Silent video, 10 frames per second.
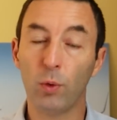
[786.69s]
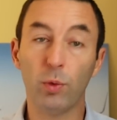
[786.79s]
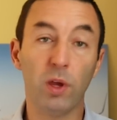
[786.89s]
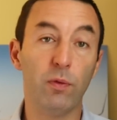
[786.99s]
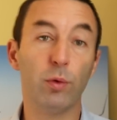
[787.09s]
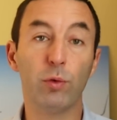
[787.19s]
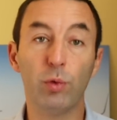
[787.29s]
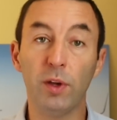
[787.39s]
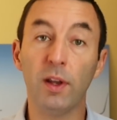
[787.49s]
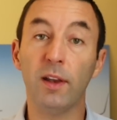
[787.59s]
donc il faut
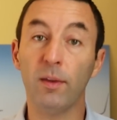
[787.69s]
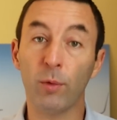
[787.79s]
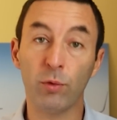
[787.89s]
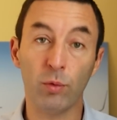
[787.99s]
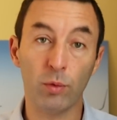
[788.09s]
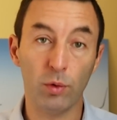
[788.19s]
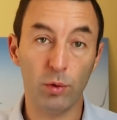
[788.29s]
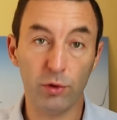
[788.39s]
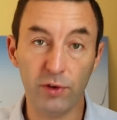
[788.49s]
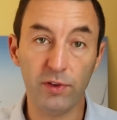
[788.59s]
souligner la dimension
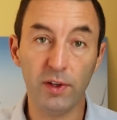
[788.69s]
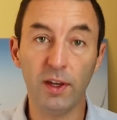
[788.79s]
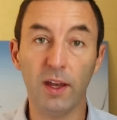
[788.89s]
logistique